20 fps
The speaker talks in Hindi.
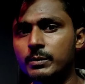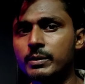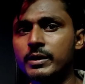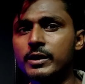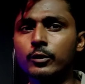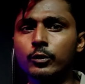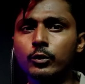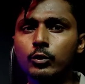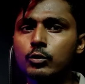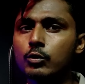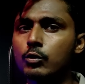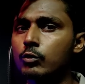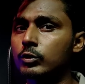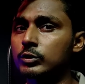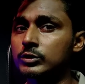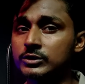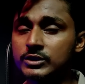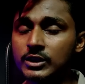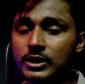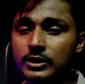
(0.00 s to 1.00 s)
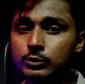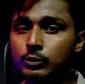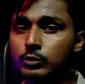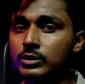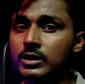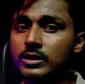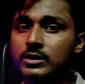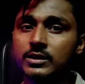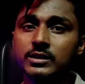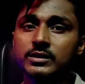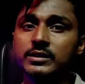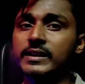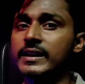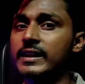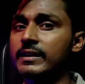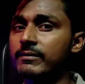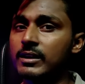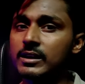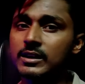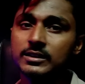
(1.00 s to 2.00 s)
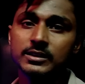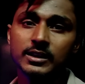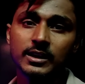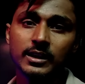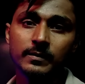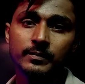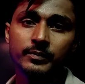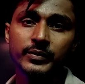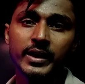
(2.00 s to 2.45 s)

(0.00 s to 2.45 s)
सभी लोगों को झजूर कर रख देने वाला था